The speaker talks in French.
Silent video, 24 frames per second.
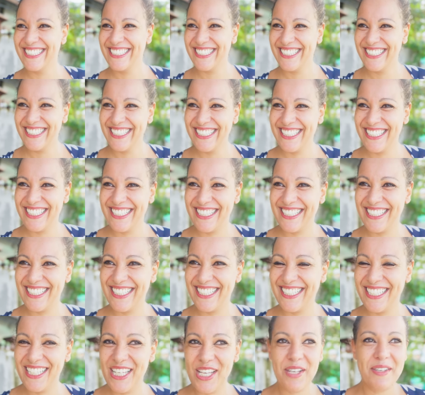Thaïlande Ouda
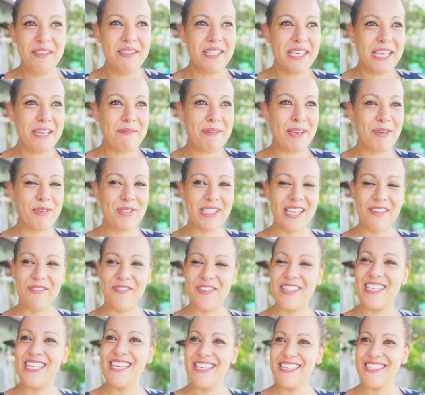bah écoute, ça
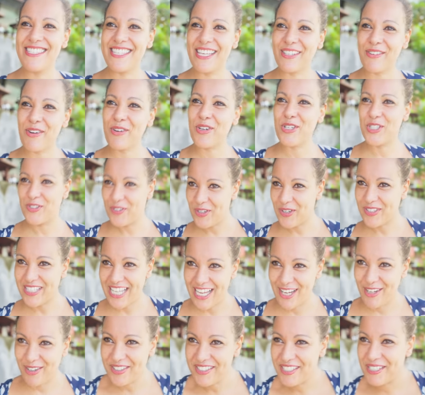fait 5 ans que je vis en
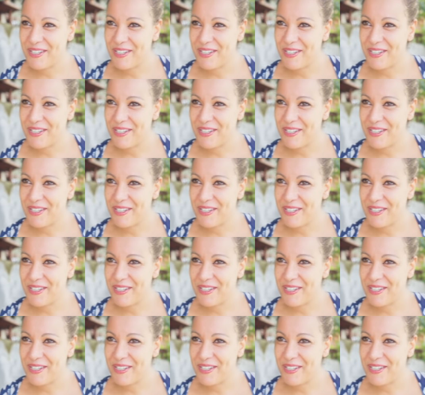Thaïlande,